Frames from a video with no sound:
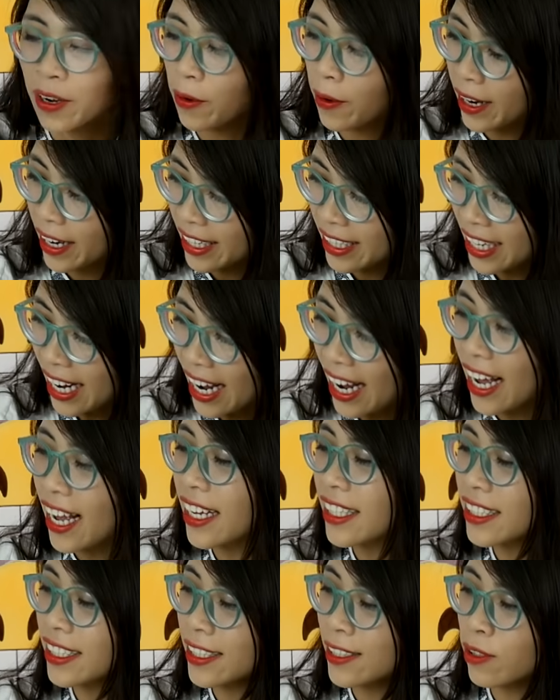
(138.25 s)
ngoài ra
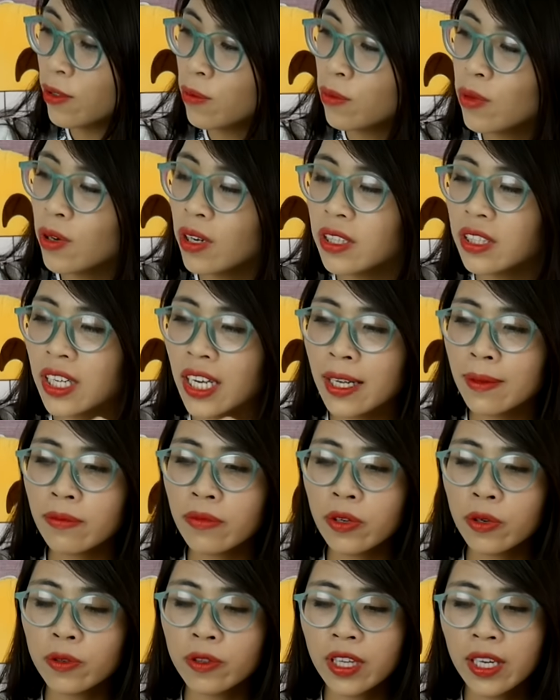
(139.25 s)
chị cũng mua cho em
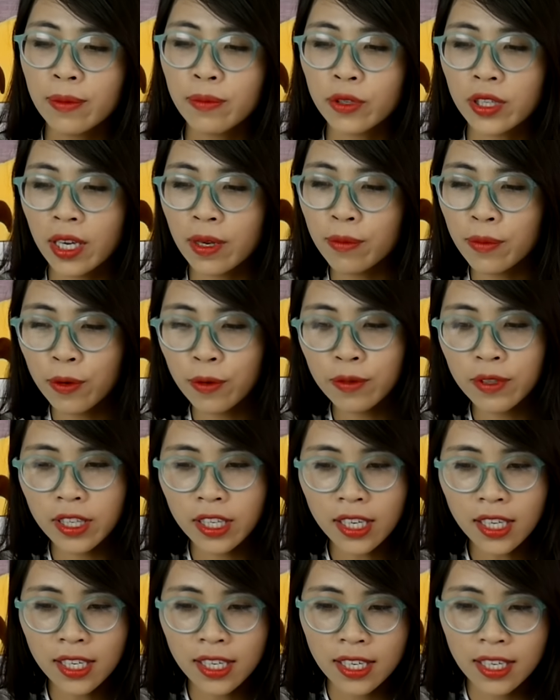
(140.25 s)
thộn thêm một cái mũ
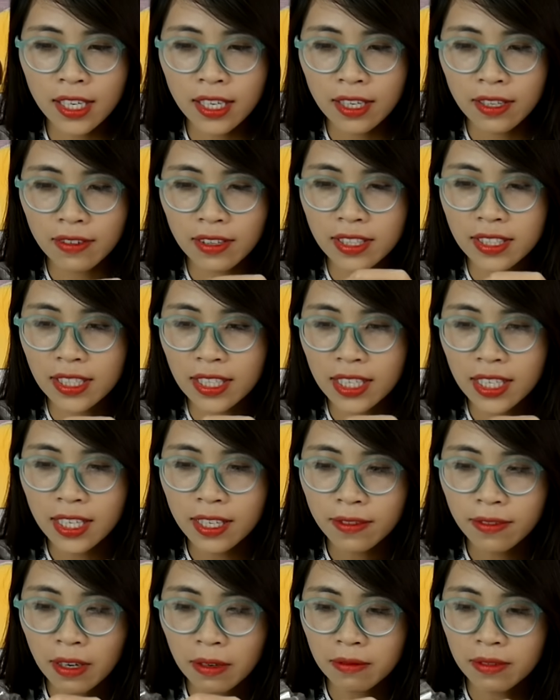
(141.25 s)
nữa và chị
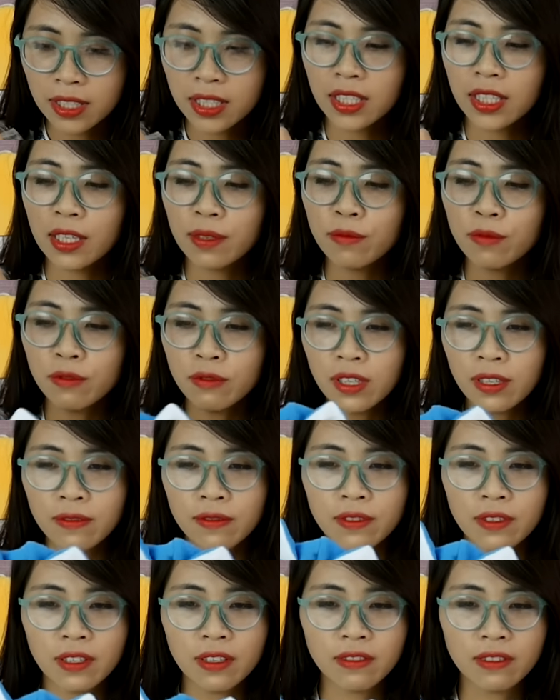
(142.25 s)
hy vọng rằng cái mũ này
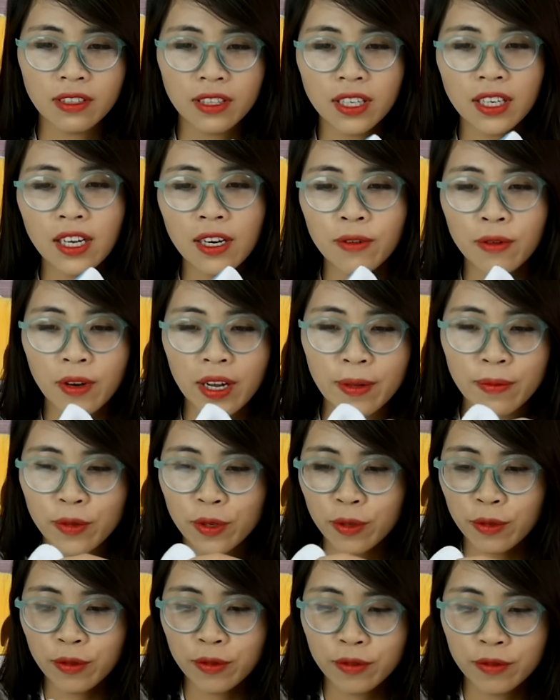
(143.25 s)
vừa với cái đầu của em
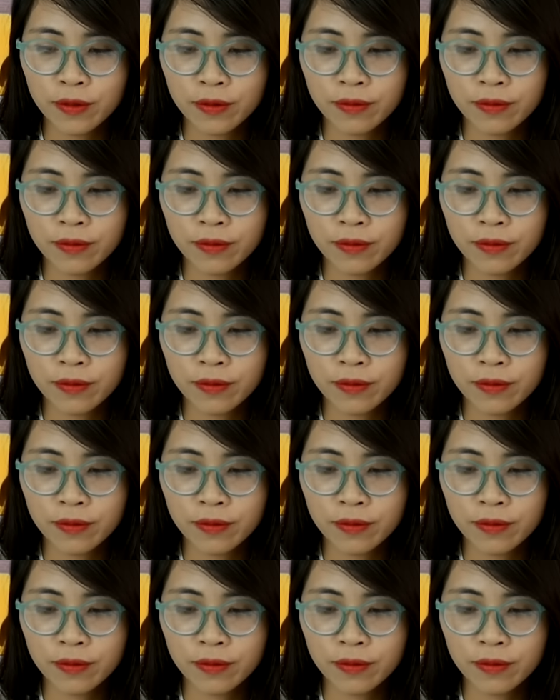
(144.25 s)
thộn